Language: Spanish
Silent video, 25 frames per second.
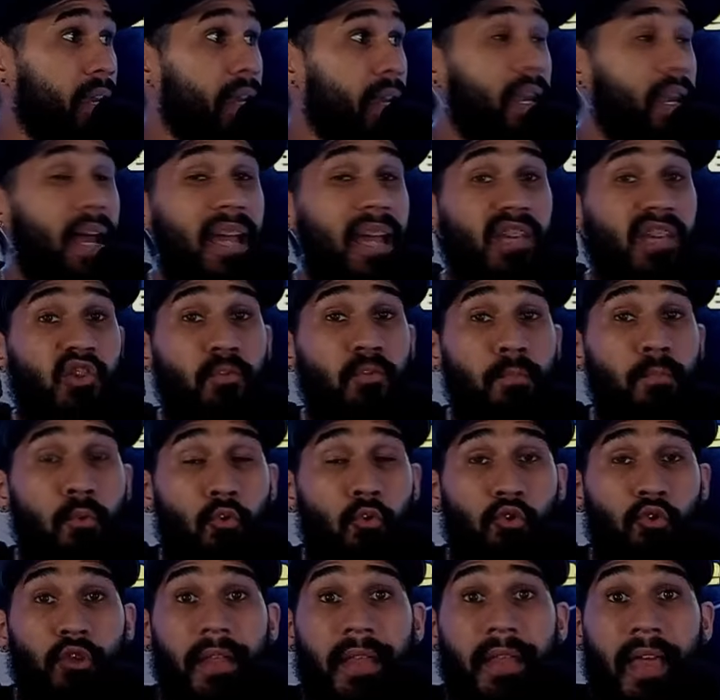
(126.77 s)
la
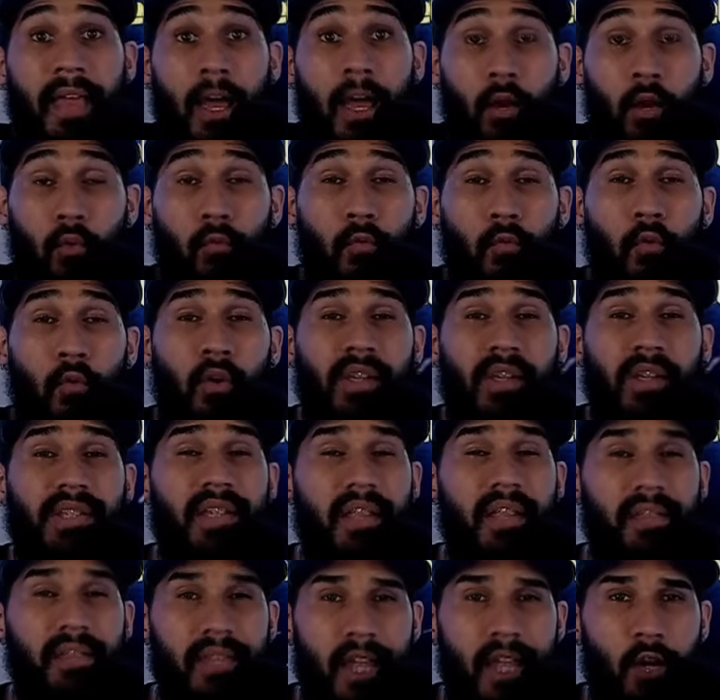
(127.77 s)
esposa de Alofoque,
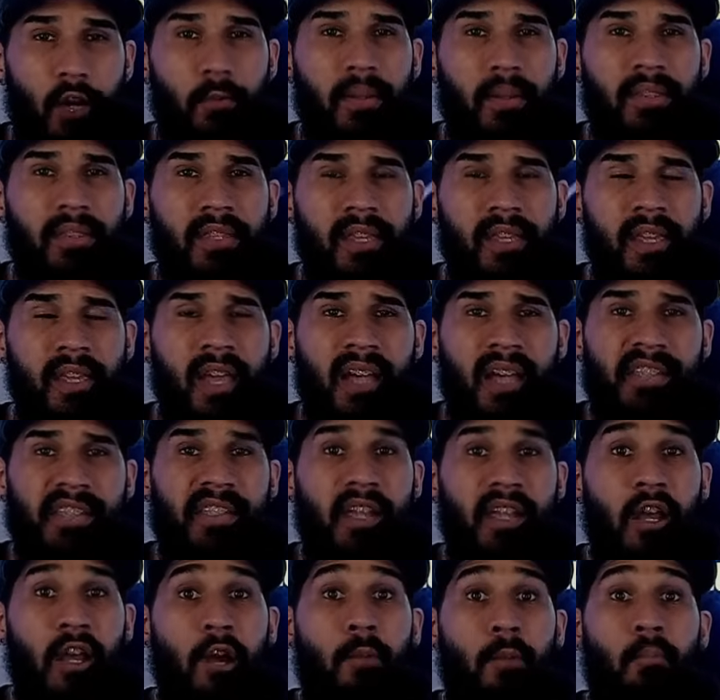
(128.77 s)
Santiago
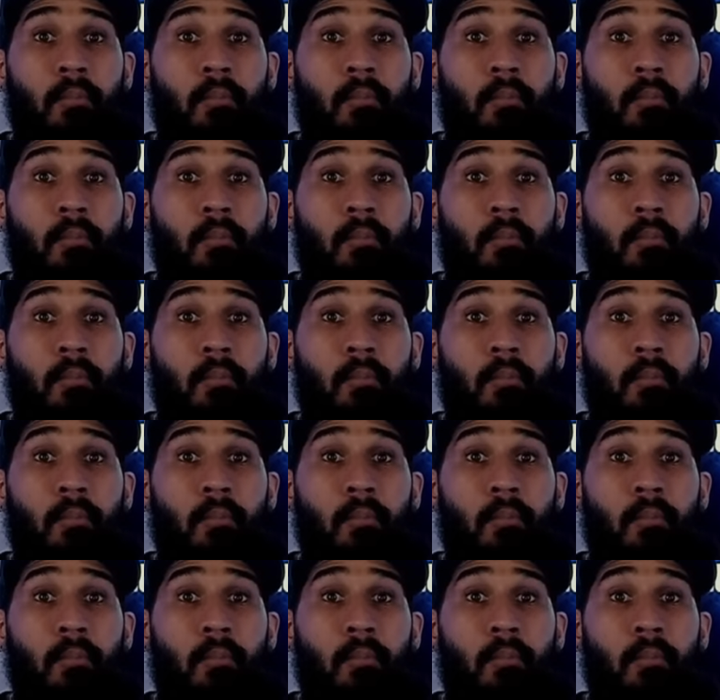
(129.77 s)
Matías,